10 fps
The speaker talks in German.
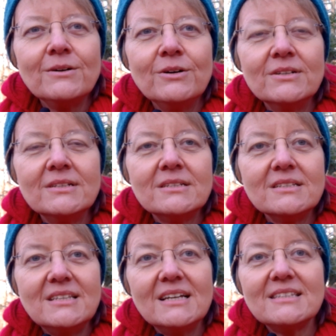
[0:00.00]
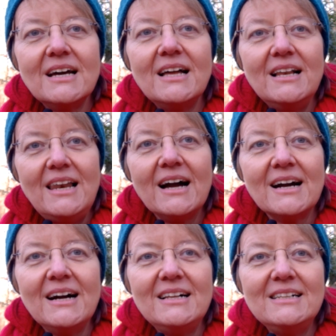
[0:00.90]
und sehr, sehr
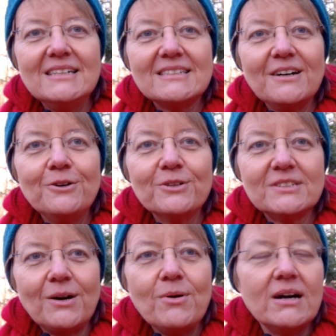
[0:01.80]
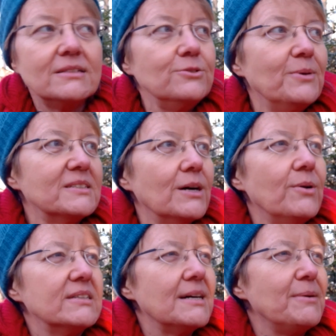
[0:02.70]
lange halt auch dauert,
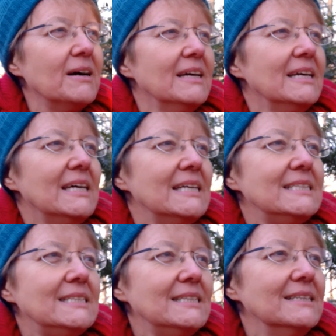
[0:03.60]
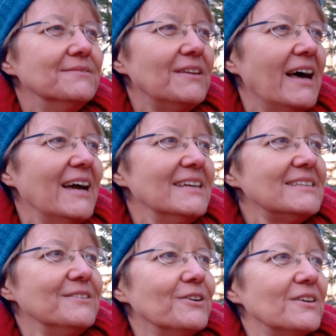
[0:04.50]
überdauert. Aber
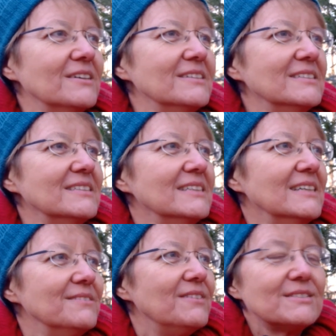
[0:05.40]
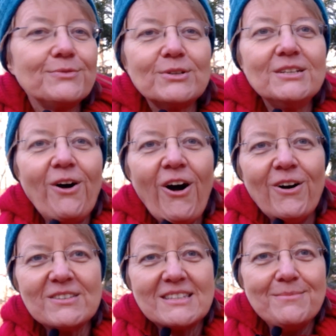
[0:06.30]
vielleicht noch, äh, was wurde noch
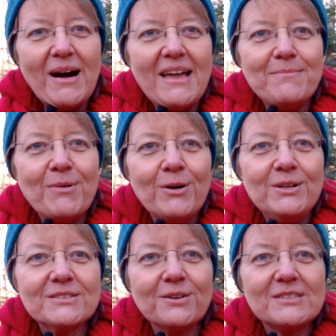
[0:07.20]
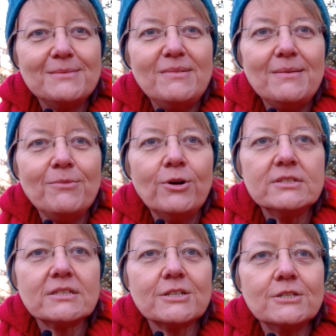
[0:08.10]
aus dem Eibenholz, aus dem
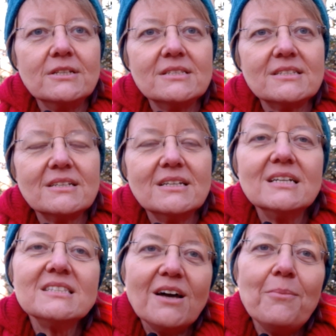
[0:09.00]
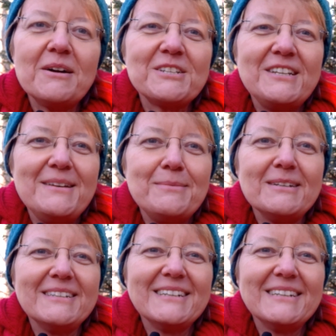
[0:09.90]
Ebenholz geschnitzt? Zauberstäbe.